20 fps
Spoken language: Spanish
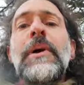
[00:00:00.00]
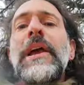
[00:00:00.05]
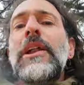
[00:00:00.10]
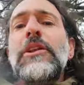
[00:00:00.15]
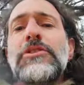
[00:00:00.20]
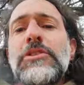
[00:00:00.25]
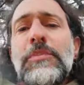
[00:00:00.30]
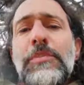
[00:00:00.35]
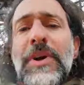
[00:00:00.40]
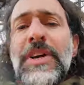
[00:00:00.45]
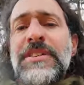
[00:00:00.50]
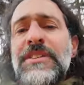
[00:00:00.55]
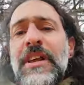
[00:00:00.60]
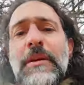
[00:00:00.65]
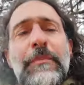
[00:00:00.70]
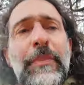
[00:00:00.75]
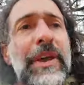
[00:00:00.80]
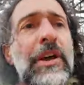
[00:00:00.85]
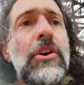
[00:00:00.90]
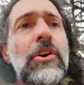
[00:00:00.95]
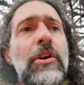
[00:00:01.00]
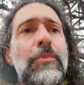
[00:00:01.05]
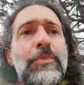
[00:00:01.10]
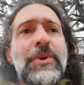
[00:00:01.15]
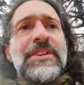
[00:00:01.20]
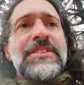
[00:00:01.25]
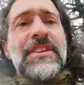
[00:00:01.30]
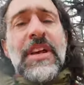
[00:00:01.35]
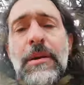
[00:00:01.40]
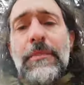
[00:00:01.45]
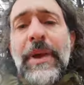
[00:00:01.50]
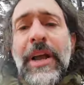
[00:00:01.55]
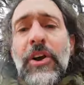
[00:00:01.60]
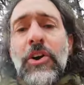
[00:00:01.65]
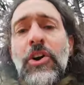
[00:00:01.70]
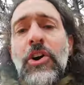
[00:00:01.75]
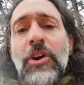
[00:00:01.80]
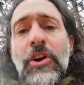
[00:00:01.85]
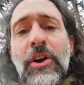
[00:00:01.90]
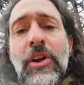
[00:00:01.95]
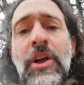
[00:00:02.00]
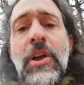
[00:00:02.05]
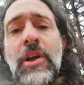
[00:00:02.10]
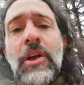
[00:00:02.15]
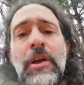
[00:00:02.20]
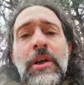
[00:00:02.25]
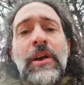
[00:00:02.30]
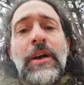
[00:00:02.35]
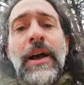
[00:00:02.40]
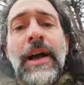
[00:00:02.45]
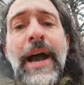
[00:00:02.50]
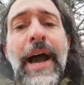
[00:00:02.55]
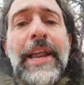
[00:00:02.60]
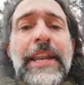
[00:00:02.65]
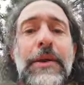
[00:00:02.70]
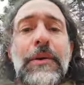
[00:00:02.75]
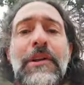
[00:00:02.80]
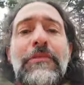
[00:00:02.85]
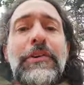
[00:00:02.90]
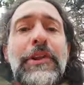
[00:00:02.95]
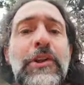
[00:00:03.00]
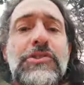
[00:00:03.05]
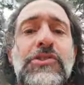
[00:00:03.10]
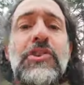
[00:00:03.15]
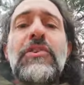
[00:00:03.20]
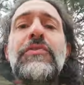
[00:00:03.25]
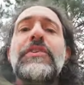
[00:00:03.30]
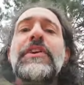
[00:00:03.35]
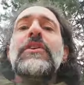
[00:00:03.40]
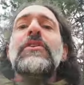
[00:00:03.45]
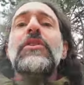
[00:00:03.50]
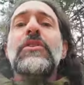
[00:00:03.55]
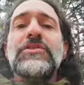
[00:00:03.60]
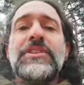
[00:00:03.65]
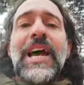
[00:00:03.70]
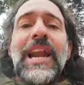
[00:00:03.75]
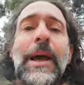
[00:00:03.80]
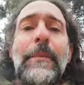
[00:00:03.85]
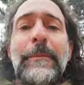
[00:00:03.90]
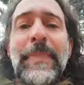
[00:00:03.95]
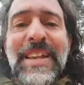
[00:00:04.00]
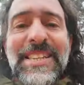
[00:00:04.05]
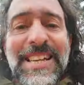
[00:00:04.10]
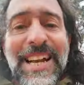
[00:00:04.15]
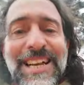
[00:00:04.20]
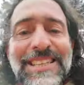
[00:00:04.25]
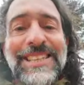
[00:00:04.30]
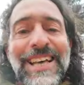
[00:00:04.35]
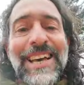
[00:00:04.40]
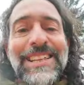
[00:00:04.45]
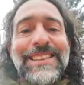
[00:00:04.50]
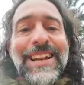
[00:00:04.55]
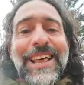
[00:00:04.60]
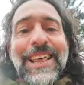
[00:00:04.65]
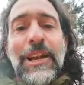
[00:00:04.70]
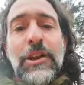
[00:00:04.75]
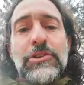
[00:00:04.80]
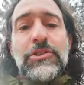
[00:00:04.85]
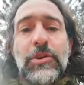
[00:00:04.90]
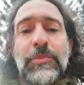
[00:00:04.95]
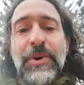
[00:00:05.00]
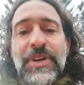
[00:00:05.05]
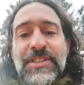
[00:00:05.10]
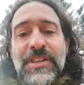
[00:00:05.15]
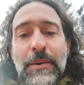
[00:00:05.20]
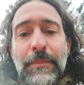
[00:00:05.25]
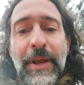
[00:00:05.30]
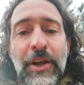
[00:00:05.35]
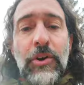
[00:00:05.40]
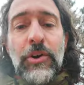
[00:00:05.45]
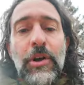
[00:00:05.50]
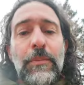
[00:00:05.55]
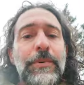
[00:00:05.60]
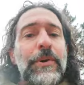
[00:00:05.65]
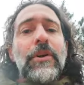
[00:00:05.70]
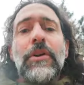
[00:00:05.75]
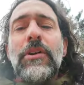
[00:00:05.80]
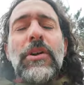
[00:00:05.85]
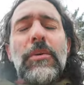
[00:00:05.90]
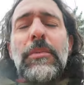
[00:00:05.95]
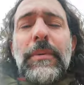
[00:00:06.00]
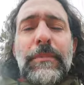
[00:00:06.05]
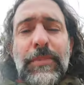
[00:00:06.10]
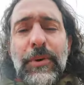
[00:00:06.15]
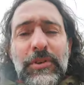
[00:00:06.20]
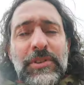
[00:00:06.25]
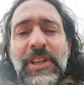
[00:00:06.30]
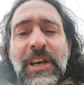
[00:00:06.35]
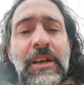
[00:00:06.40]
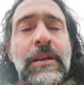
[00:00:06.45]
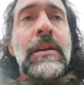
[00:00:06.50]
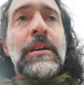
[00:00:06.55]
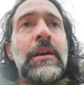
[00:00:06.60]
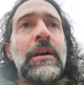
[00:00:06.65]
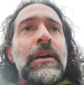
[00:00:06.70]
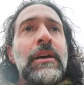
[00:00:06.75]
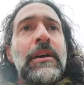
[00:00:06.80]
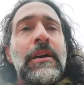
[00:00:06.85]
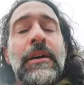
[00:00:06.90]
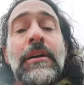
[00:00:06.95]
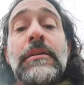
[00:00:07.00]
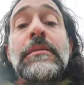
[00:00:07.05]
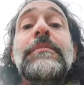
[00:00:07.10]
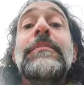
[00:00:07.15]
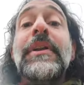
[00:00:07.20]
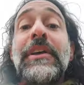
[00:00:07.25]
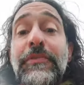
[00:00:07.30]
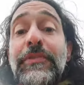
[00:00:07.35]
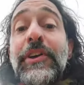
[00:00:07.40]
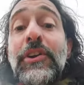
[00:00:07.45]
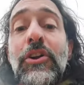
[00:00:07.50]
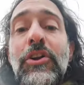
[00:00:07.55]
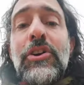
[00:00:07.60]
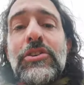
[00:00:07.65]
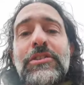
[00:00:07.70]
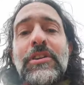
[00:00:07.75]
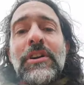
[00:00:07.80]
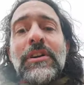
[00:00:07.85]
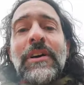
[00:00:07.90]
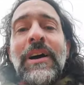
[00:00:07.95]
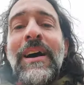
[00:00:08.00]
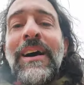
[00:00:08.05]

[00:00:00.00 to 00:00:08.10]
El otro puede ser peor, puede ser mejor a nivel filosófico, o sea, la empresa que está detrás del otro puede ser mejor o peor, no me importa. Prefiero el otro.